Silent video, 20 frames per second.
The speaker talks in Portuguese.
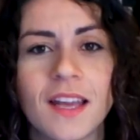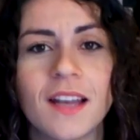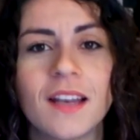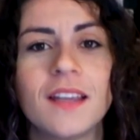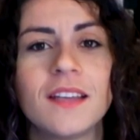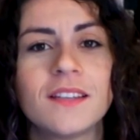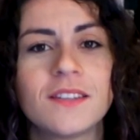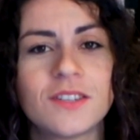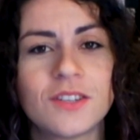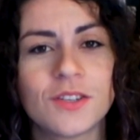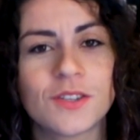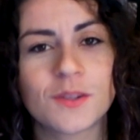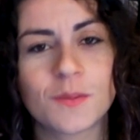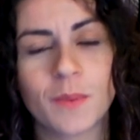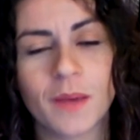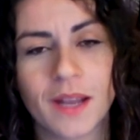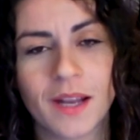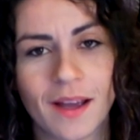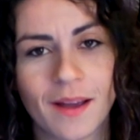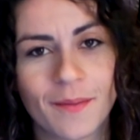ele te
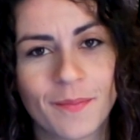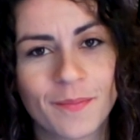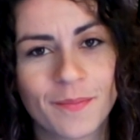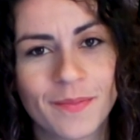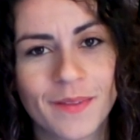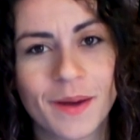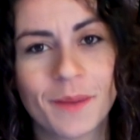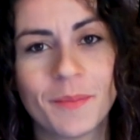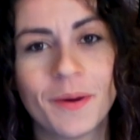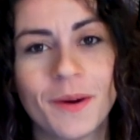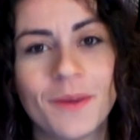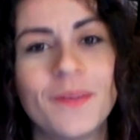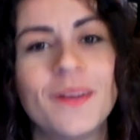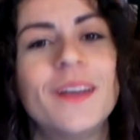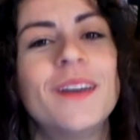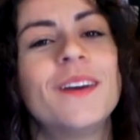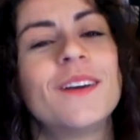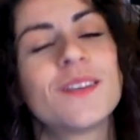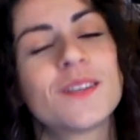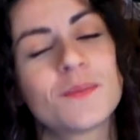esperar, tá bom?
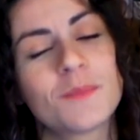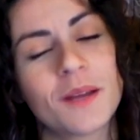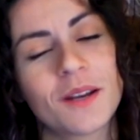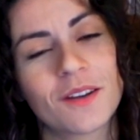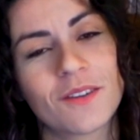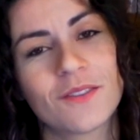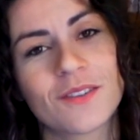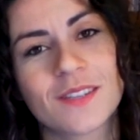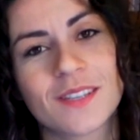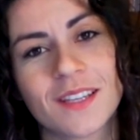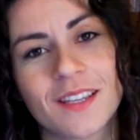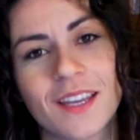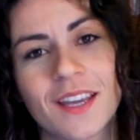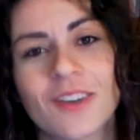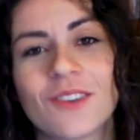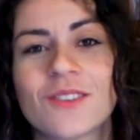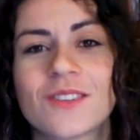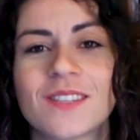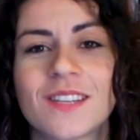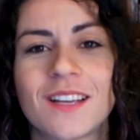Espero que você
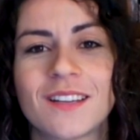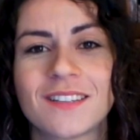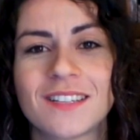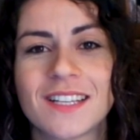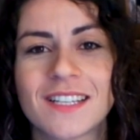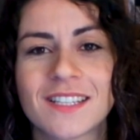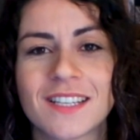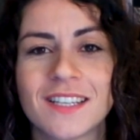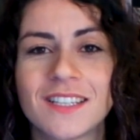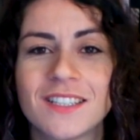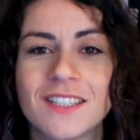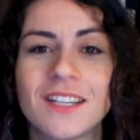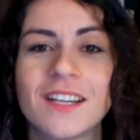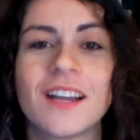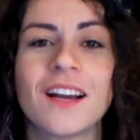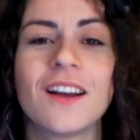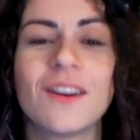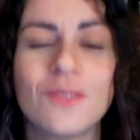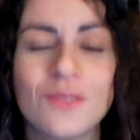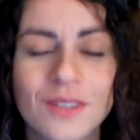tenha gostado dessa
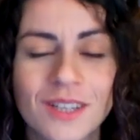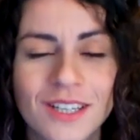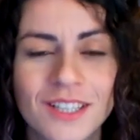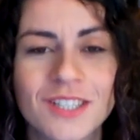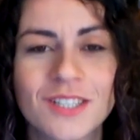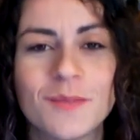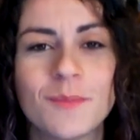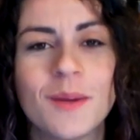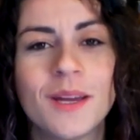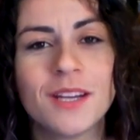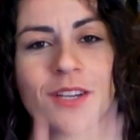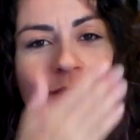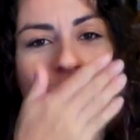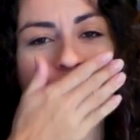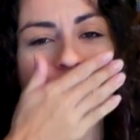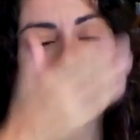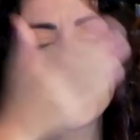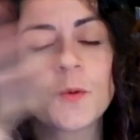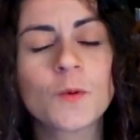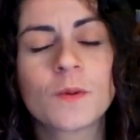dica. Um grande
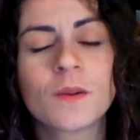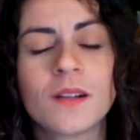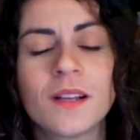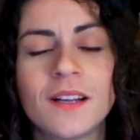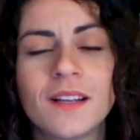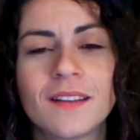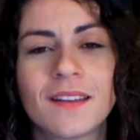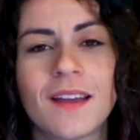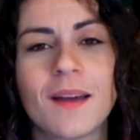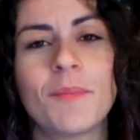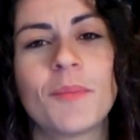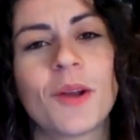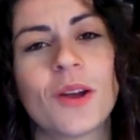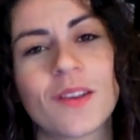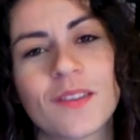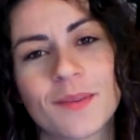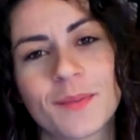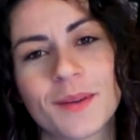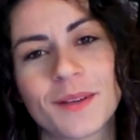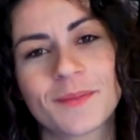beijo. Até a
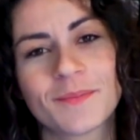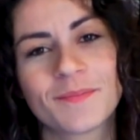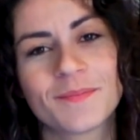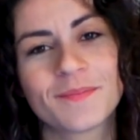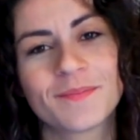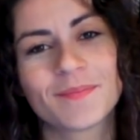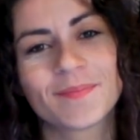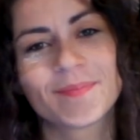próxima!